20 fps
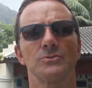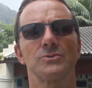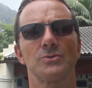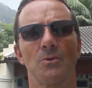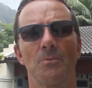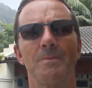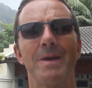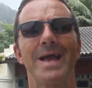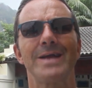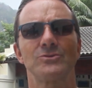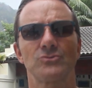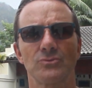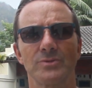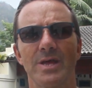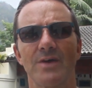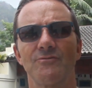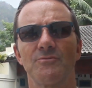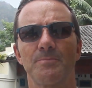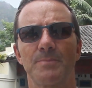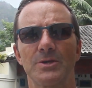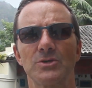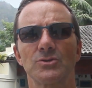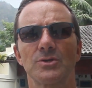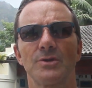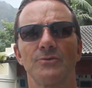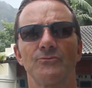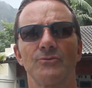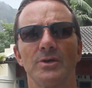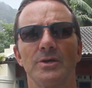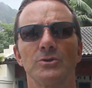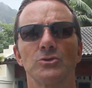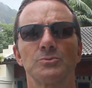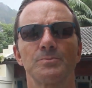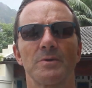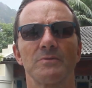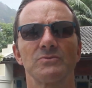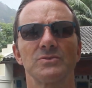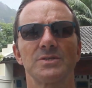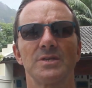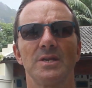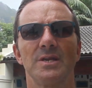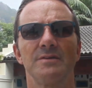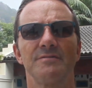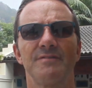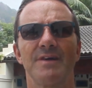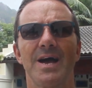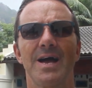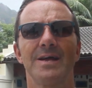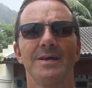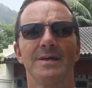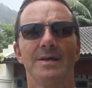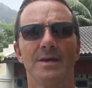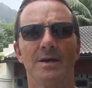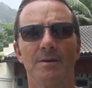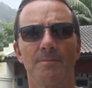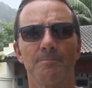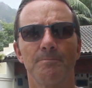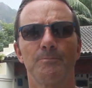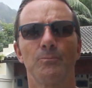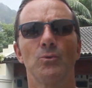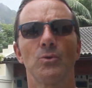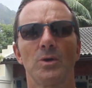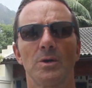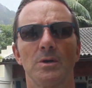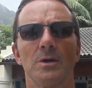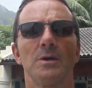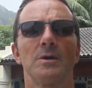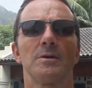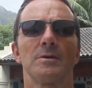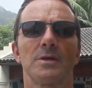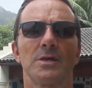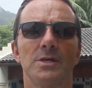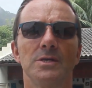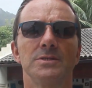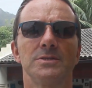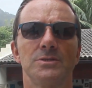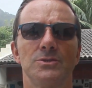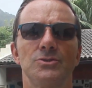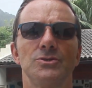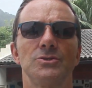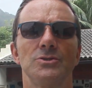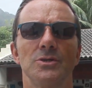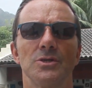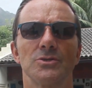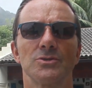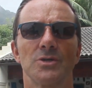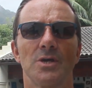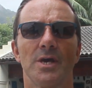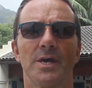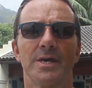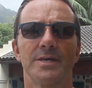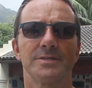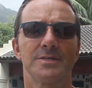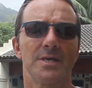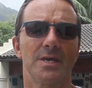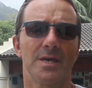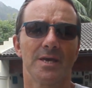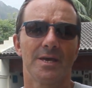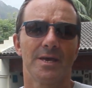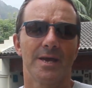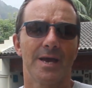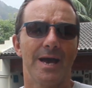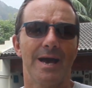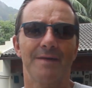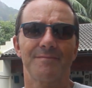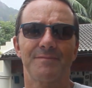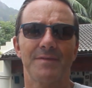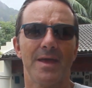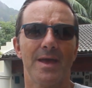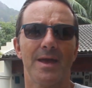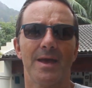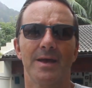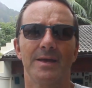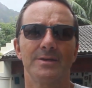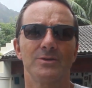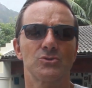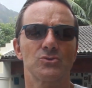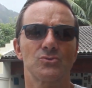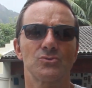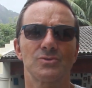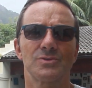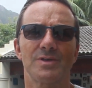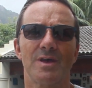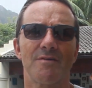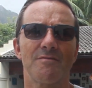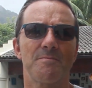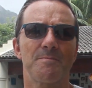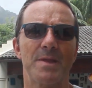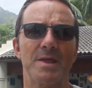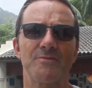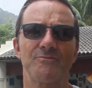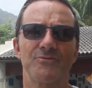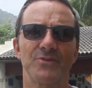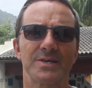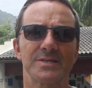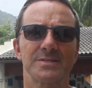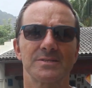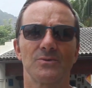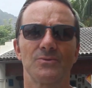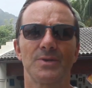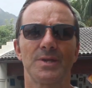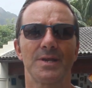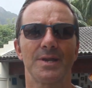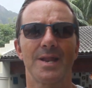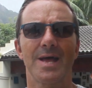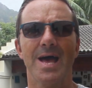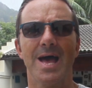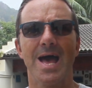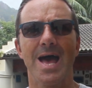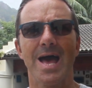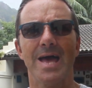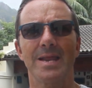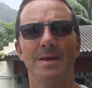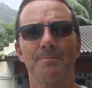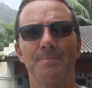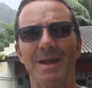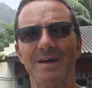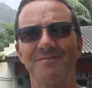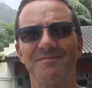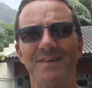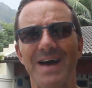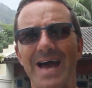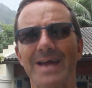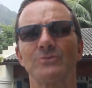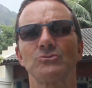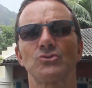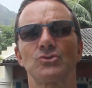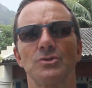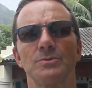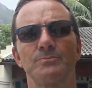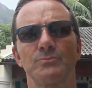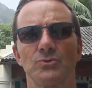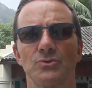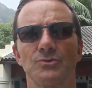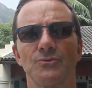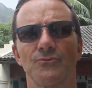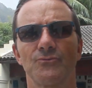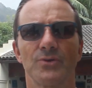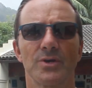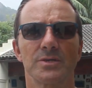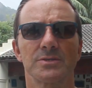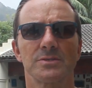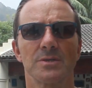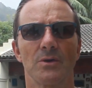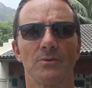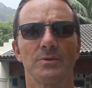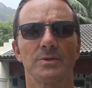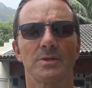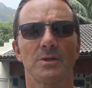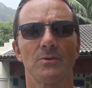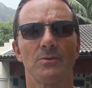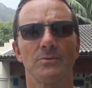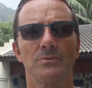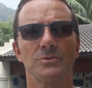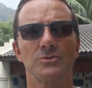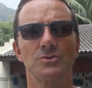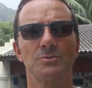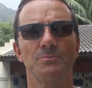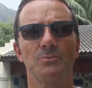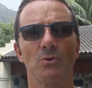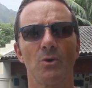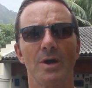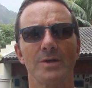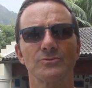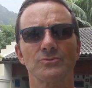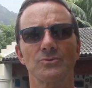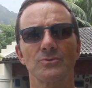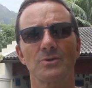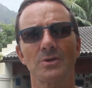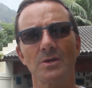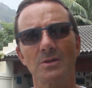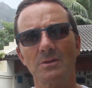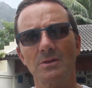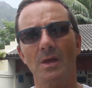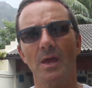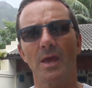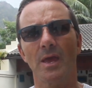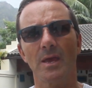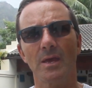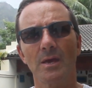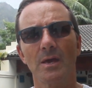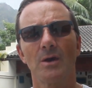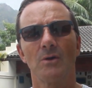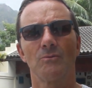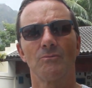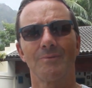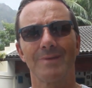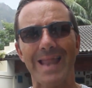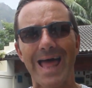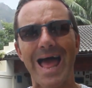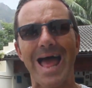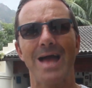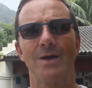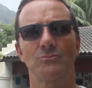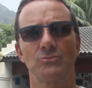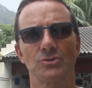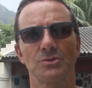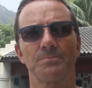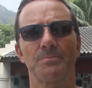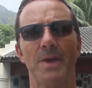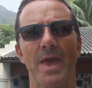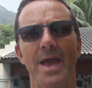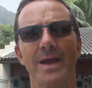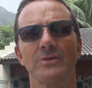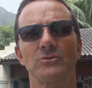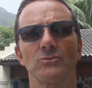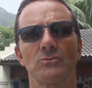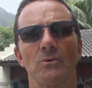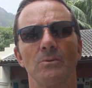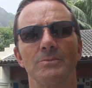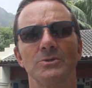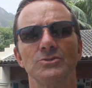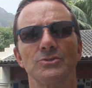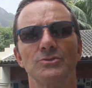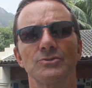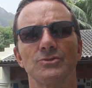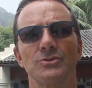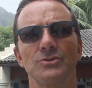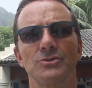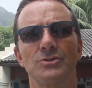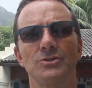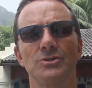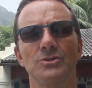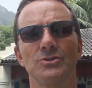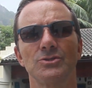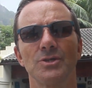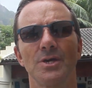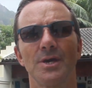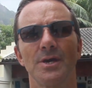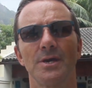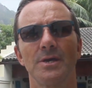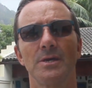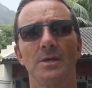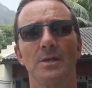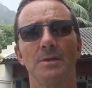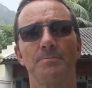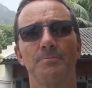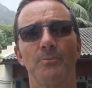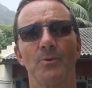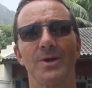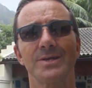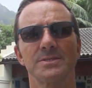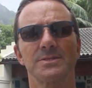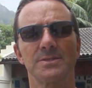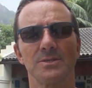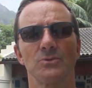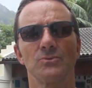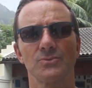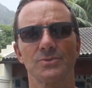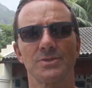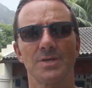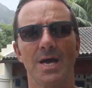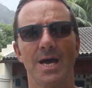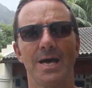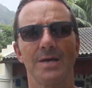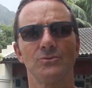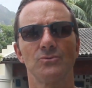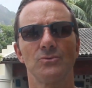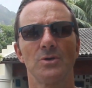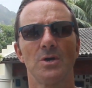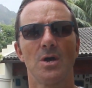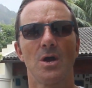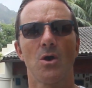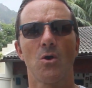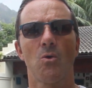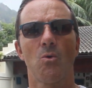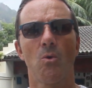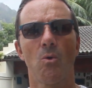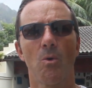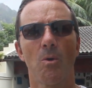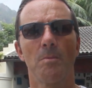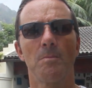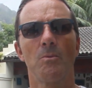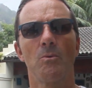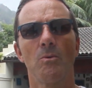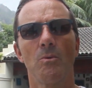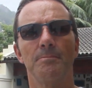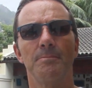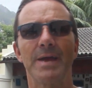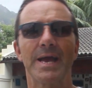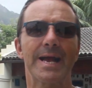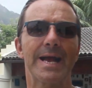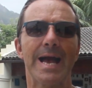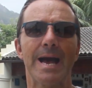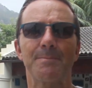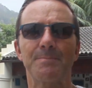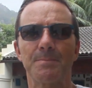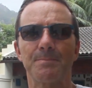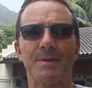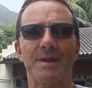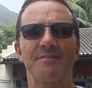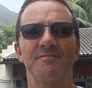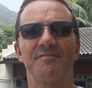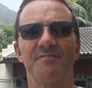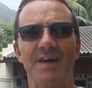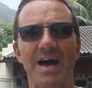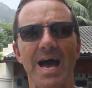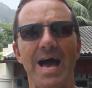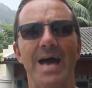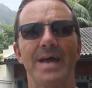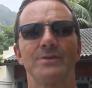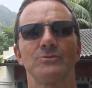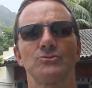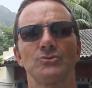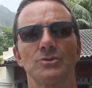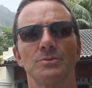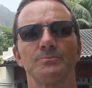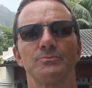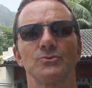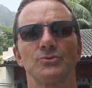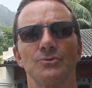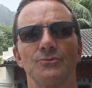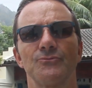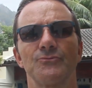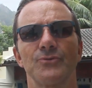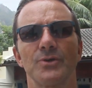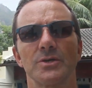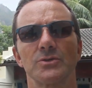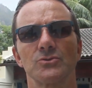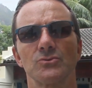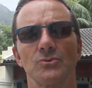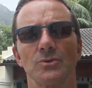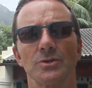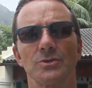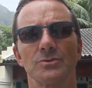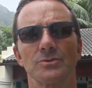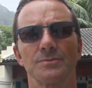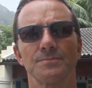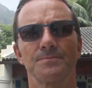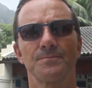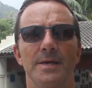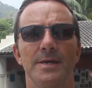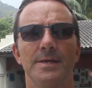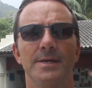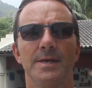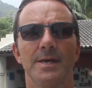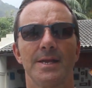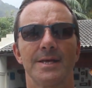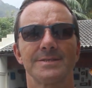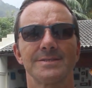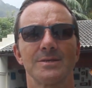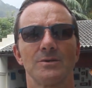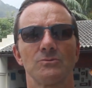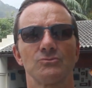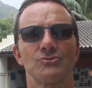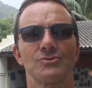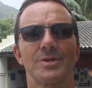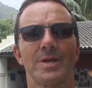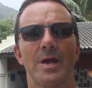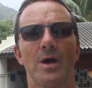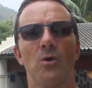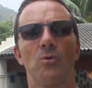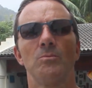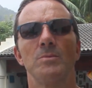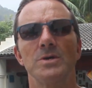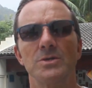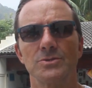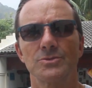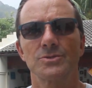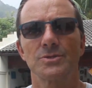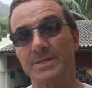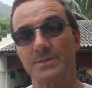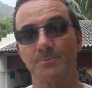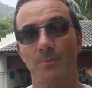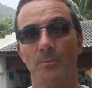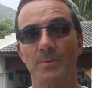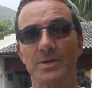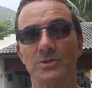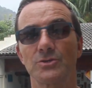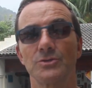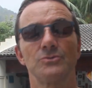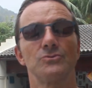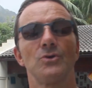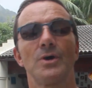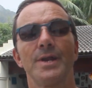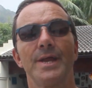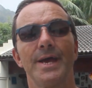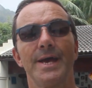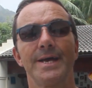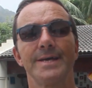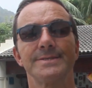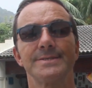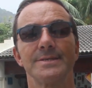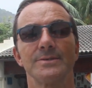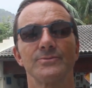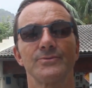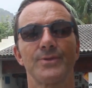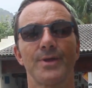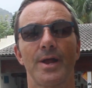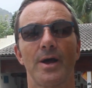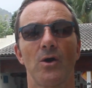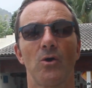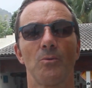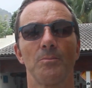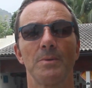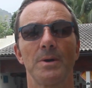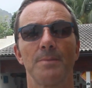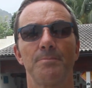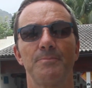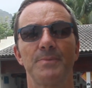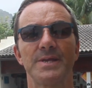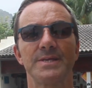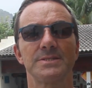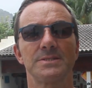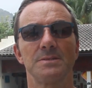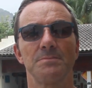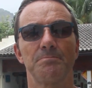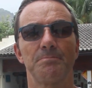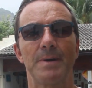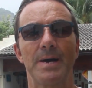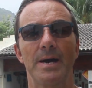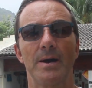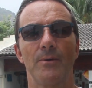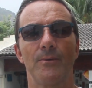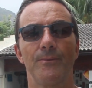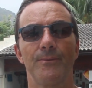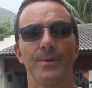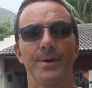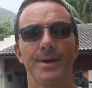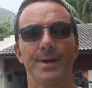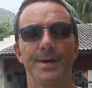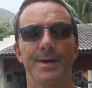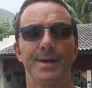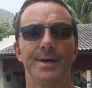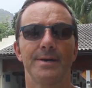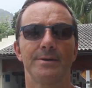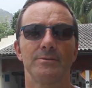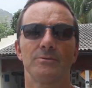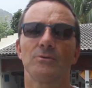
o seu médico deve prescrever isso para você levar por 15 dias. Quer dizer, até isso serve para infecção urinária, para vários tipos de infecção. Então é um antibiótico que tem um largo espectro, como a gente diz, e ele pode ser usado como backup para vários tipos de infecções. Em relação aos traumas, principalmente em Indonésia, o trauma principal é